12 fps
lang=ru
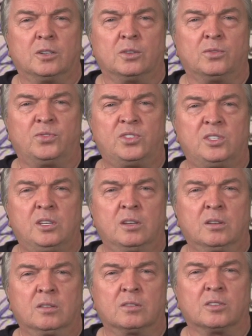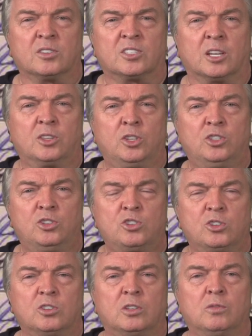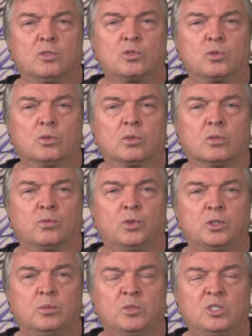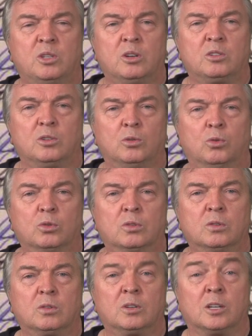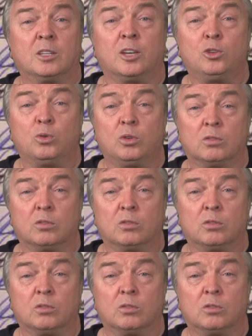Все за 1983 год, когда Юрий